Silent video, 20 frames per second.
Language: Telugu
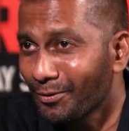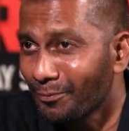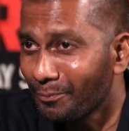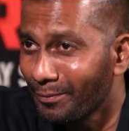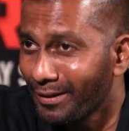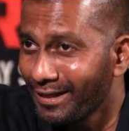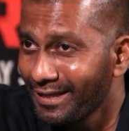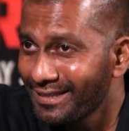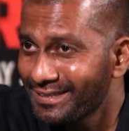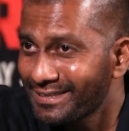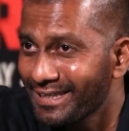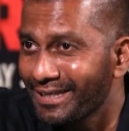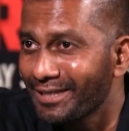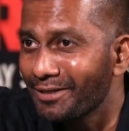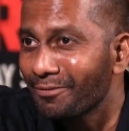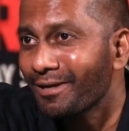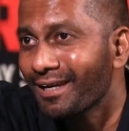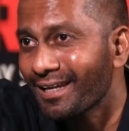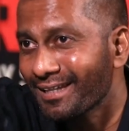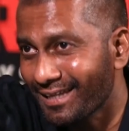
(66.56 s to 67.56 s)
డౌట్ మీరు
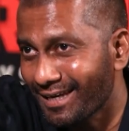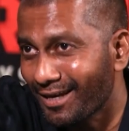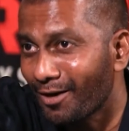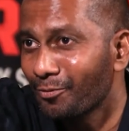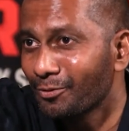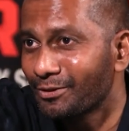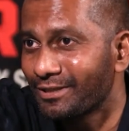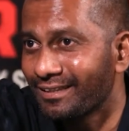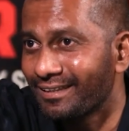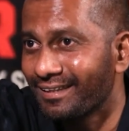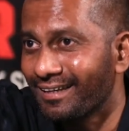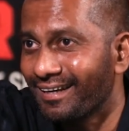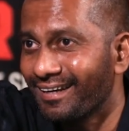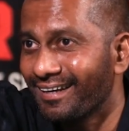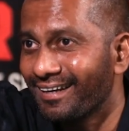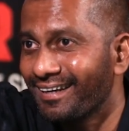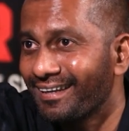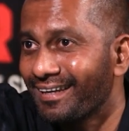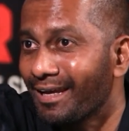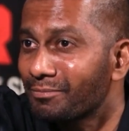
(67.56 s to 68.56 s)
చేయడం వల్ల అది అలా అవుతుందా
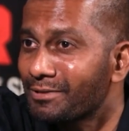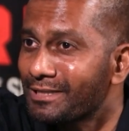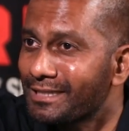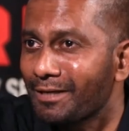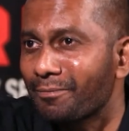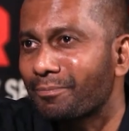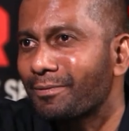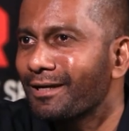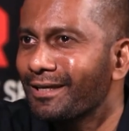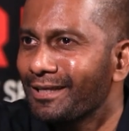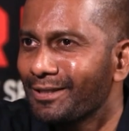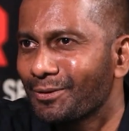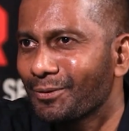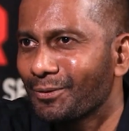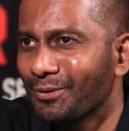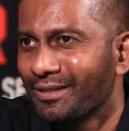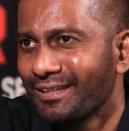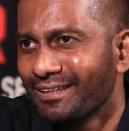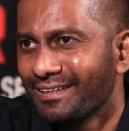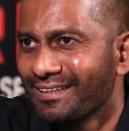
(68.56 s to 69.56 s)
లేకపోతే స్క్రిప్ట్లో
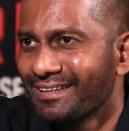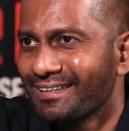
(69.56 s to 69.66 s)
ఎందుకు